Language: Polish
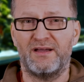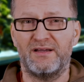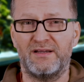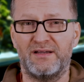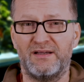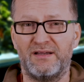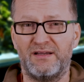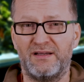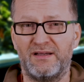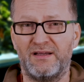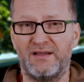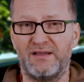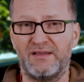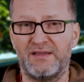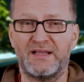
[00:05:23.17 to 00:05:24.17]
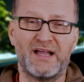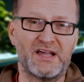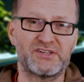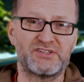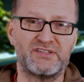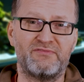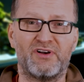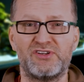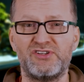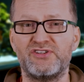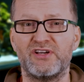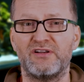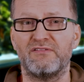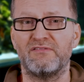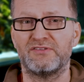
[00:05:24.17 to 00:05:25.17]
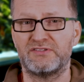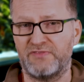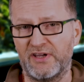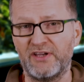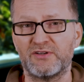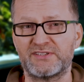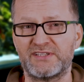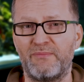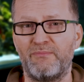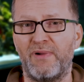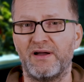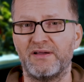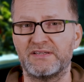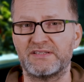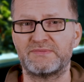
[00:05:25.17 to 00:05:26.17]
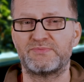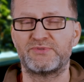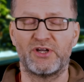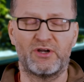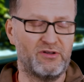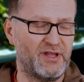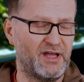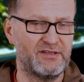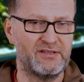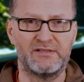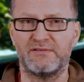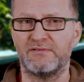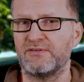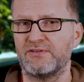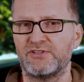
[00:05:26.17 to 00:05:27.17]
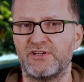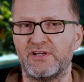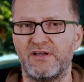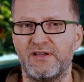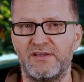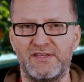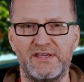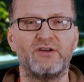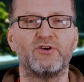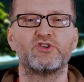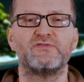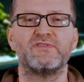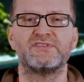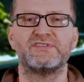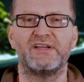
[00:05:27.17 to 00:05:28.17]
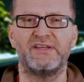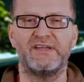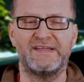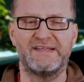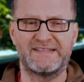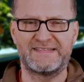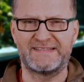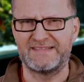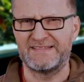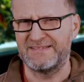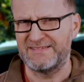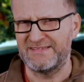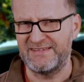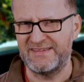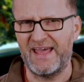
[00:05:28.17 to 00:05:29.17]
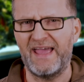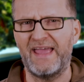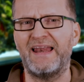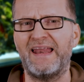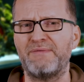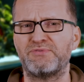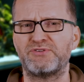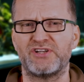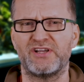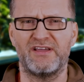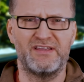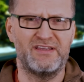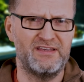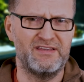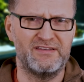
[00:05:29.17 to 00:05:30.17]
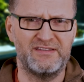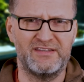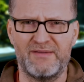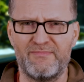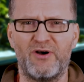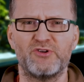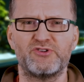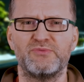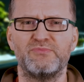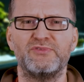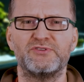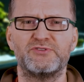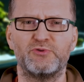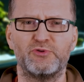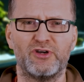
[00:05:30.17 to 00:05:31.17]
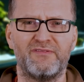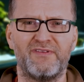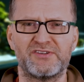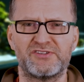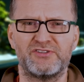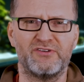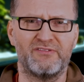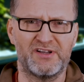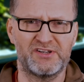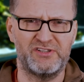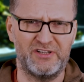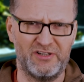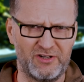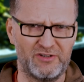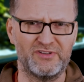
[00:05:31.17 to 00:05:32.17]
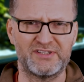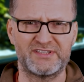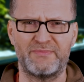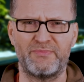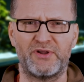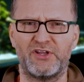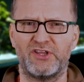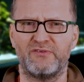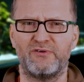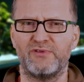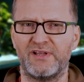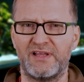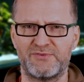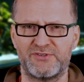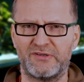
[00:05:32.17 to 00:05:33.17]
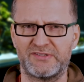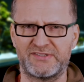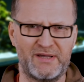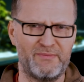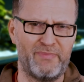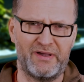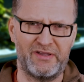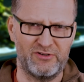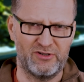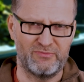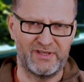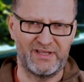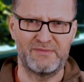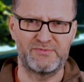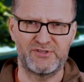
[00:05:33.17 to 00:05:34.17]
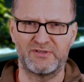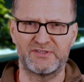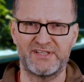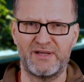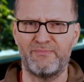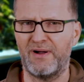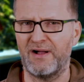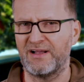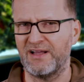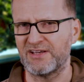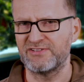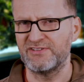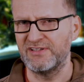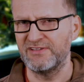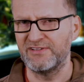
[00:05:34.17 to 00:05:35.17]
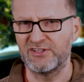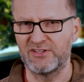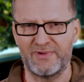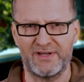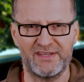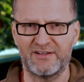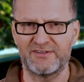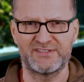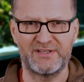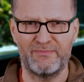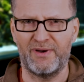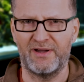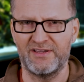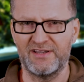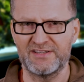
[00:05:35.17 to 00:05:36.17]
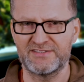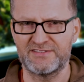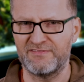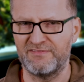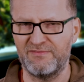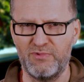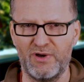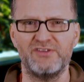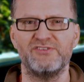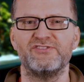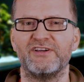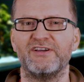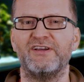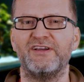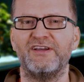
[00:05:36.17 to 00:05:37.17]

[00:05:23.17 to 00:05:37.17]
E, I każdy właściciel swojego sampa jest przekonany, że jego rozwiązanie jest najlepsze i nie ma o czym dyskutować. To właśnie on zaprojektował najlepszego sampa i on ma najlepszego sampa. Każdy inny, kto ma innego sampa, jest w błędzie.